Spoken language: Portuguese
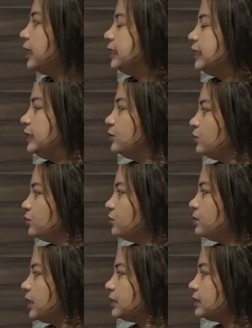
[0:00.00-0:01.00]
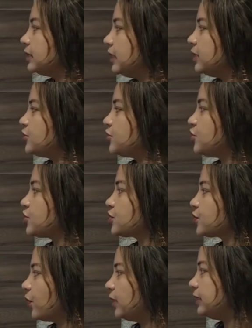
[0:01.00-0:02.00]
numa triste
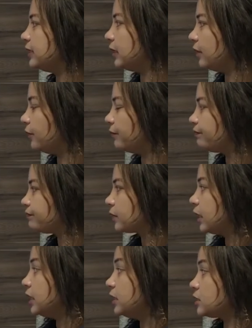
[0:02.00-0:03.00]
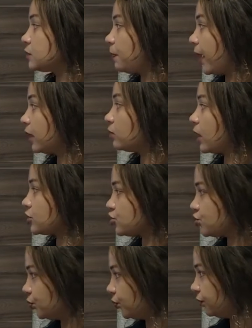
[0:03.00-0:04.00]
solidão. Espero a
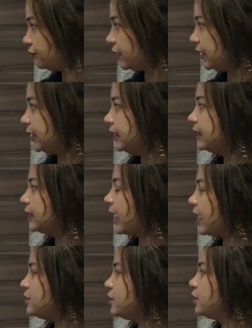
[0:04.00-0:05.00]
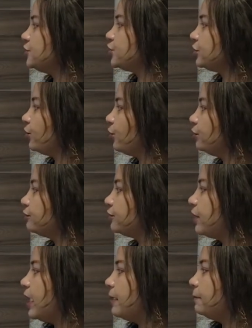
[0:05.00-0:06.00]
chuva cair de
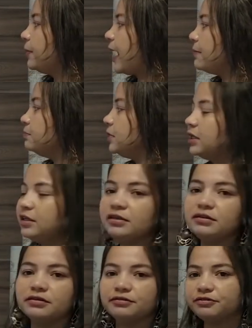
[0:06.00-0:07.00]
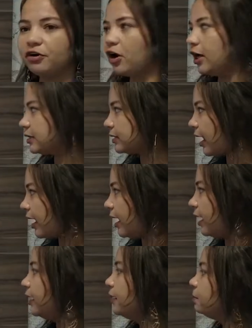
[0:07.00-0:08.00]
novo, para mim
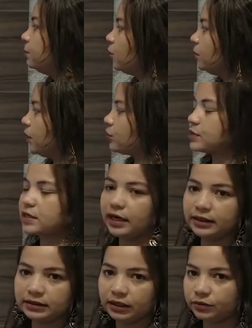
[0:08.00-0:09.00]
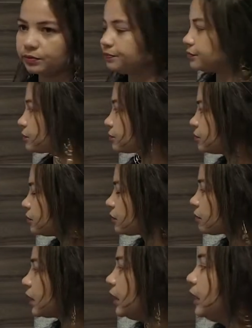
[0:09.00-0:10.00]
voltar pro meu sertão.
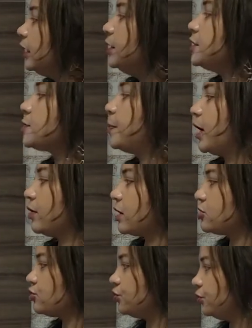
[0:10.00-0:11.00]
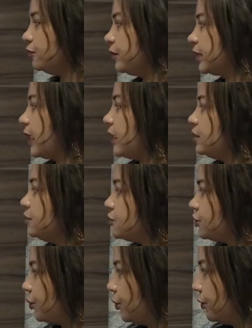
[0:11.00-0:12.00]
Espero a chuva cair
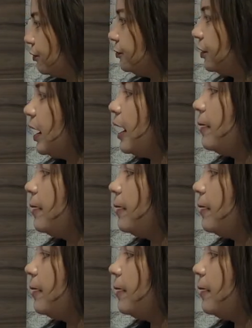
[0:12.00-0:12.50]
de novo